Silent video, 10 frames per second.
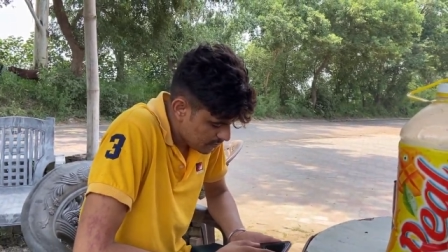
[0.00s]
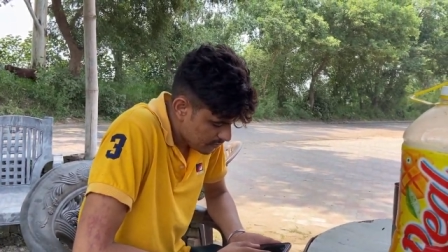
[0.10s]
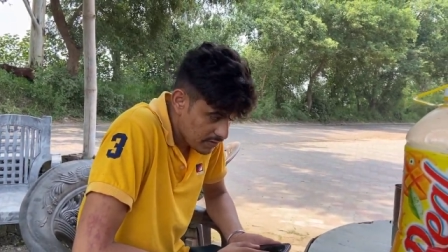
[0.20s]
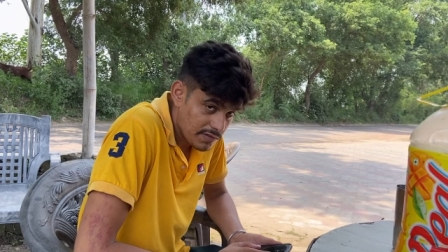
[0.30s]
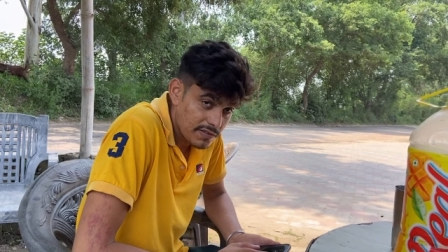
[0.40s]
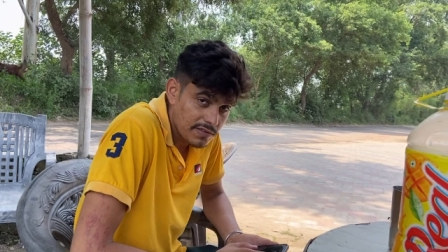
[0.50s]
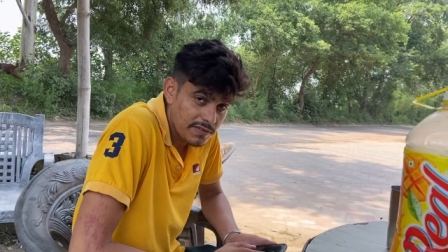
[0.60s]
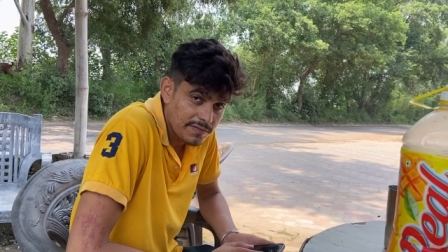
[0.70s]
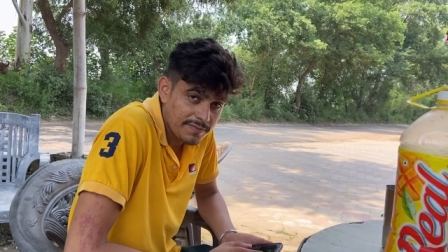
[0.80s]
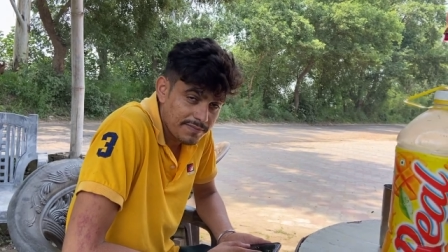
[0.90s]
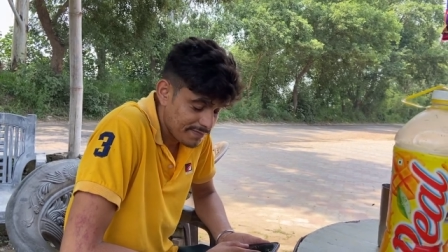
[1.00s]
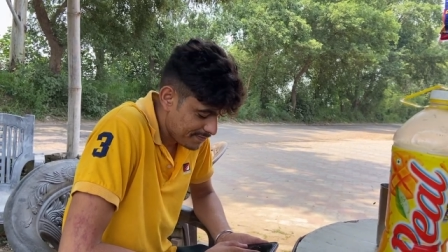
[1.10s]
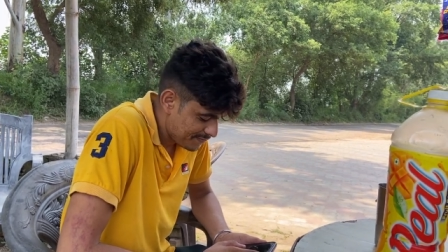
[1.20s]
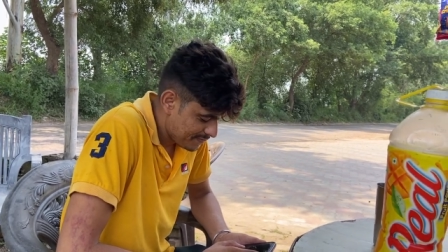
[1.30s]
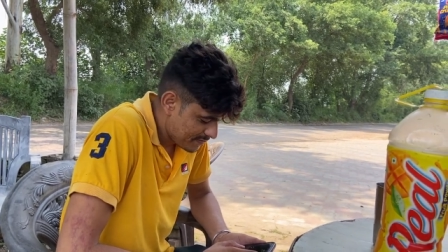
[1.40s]
अगर तेरे एक मुंह पर
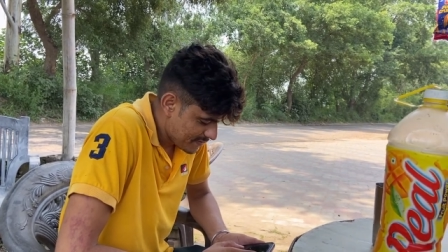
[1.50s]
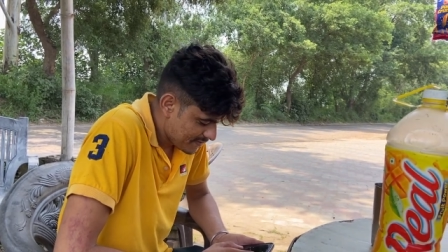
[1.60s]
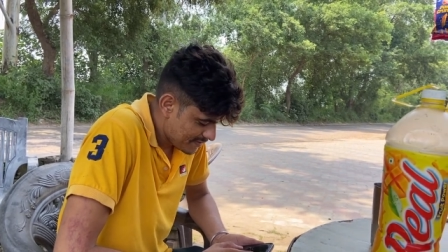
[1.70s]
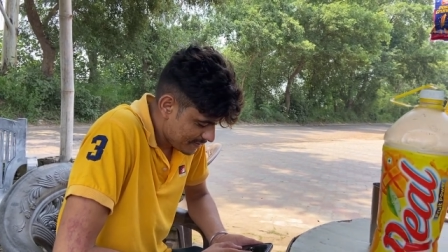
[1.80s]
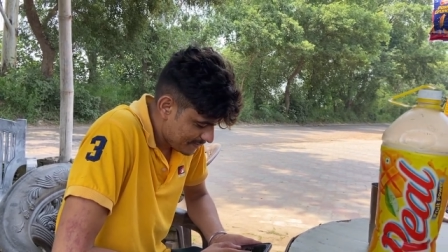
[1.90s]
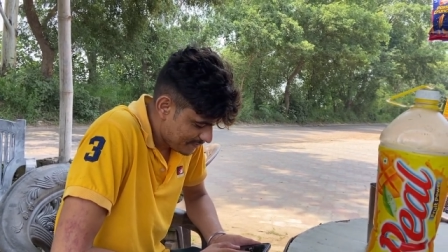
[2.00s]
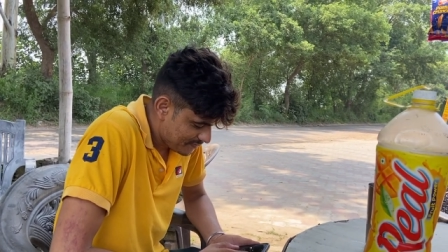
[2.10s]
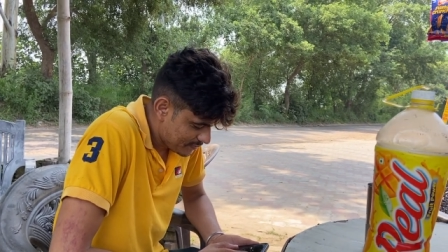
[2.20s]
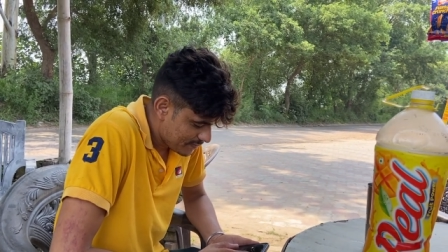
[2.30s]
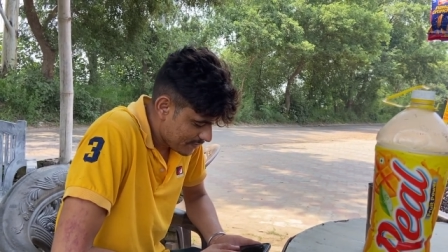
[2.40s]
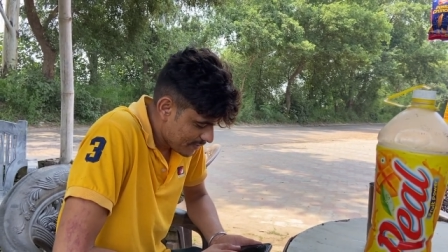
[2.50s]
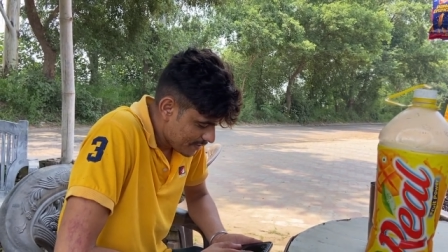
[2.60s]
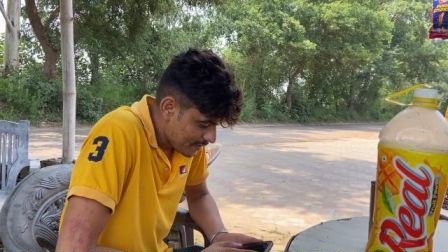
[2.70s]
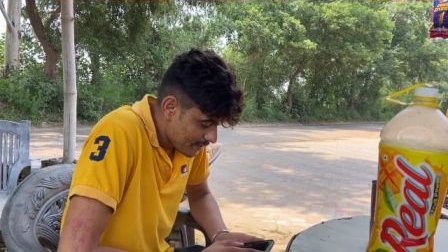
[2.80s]
बरड़ लड़की था क्या होगा